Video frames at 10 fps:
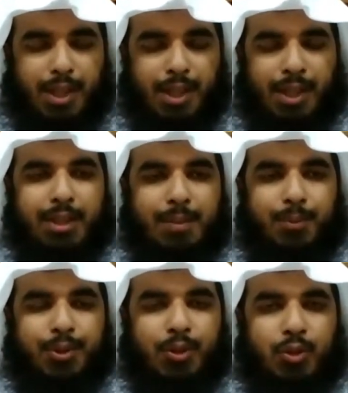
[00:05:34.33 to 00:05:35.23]
আল্লাহ তারা
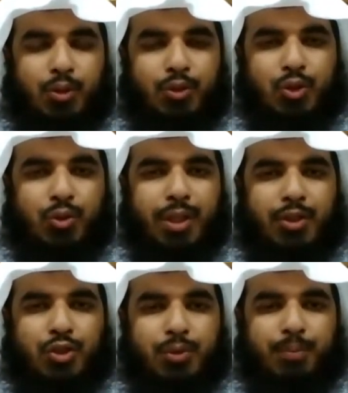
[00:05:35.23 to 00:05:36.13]
পথে খরচ
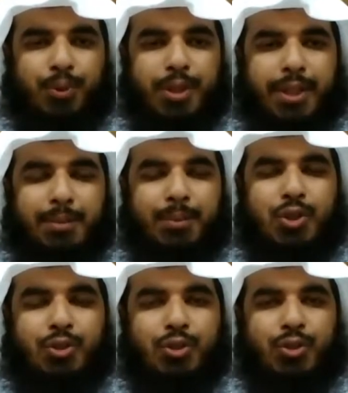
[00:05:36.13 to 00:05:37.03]
করার সম্পর্কে এই
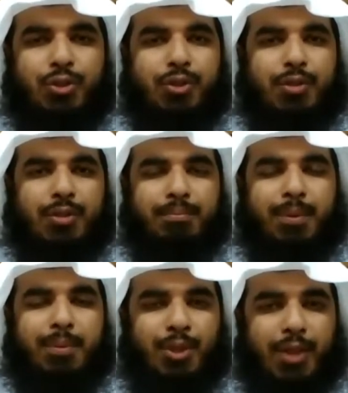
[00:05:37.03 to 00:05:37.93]
বিষয়ে যখন
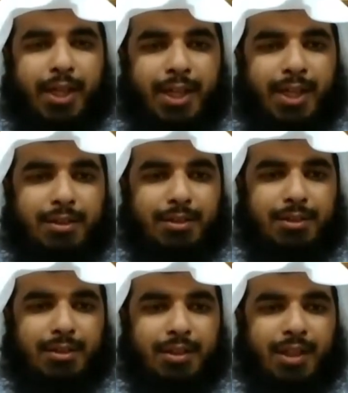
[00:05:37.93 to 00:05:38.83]
বিভিন্ন আয়াত
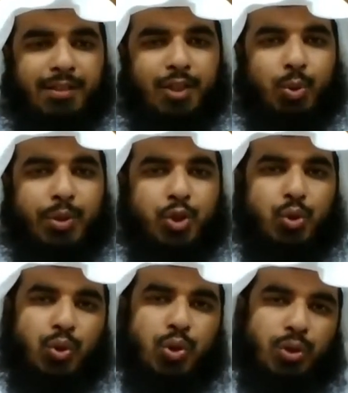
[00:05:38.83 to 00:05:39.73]
নাজিল হওয়া
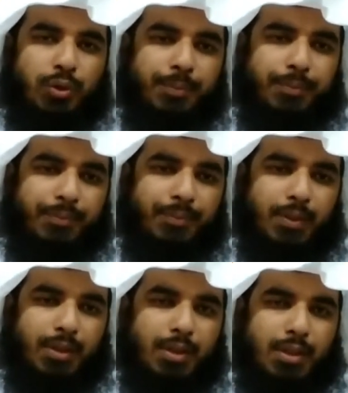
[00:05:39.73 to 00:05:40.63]
শুরু হলো
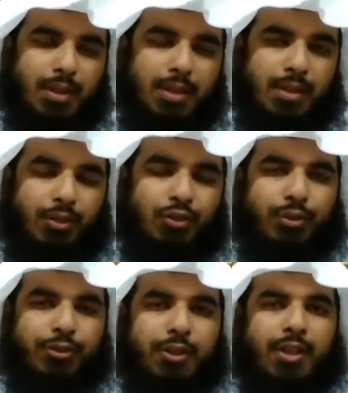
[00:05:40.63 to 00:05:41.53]

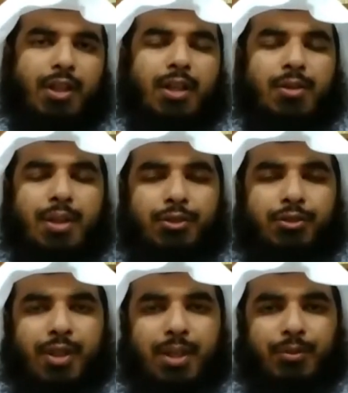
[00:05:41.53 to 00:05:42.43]
রাসুল
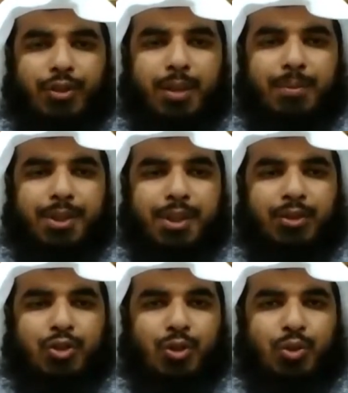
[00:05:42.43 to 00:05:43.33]
সাল্লাম
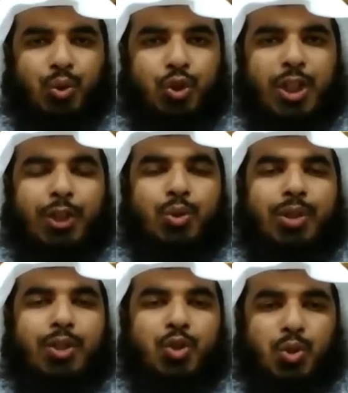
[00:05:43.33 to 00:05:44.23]
সাহাবিদেরকে যখন উৎসাহিত
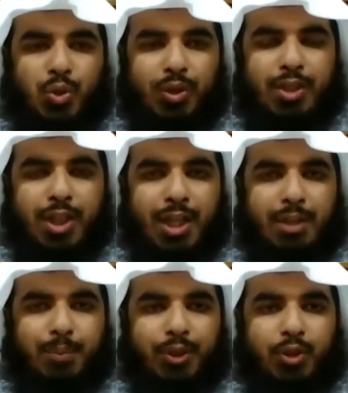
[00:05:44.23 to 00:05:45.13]
করা শুরু করলেন যে
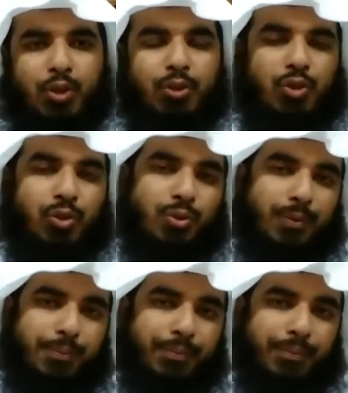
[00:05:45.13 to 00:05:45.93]
আল্লাহর পথে খরচ করো